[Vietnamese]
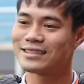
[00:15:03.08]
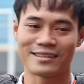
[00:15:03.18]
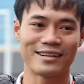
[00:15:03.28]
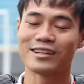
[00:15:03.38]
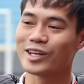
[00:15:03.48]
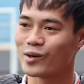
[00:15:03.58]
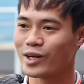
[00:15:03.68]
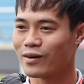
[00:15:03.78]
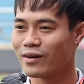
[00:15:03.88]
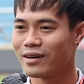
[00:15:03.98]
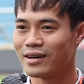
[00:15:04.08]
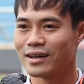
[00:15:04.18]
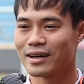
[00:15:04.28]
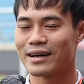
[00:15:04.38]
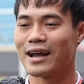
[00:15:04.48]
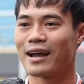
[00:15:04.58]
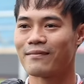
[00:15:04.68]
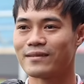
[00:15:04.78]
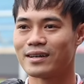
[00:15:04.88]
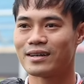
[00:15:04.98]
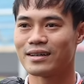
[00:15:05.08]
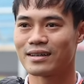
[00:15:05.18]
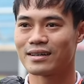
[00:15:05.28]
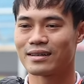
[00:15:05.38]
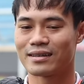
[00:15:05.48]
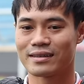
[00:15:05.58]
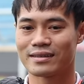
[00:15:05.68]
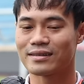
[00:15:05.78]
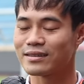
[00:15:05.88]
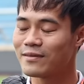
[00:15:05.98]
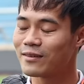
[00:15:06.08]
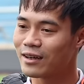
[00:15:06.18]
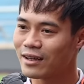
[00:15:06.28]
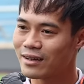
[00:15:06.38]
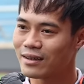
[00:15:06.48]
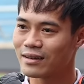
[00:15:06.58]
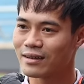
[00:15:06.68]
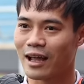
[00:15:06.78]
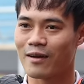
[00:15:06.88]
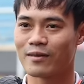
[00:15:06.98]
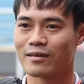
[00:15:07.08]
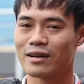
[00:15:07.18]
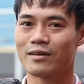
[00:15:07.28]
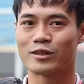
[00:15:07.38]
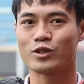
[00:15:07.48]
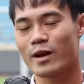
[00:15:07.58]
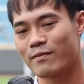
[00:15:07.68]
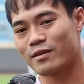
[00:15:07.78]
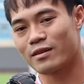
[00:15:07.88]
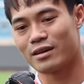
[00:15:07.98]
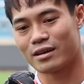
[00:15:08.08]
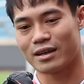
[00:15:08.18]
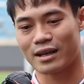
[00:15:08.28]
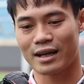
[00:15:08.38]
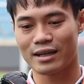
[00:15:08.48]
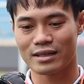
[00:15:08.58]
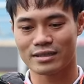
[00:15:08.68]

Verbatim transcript: sẻ rất là nhiều điều để em uh, tự tin vào cái cơ thể hơn, mà giúp em có được cái, cái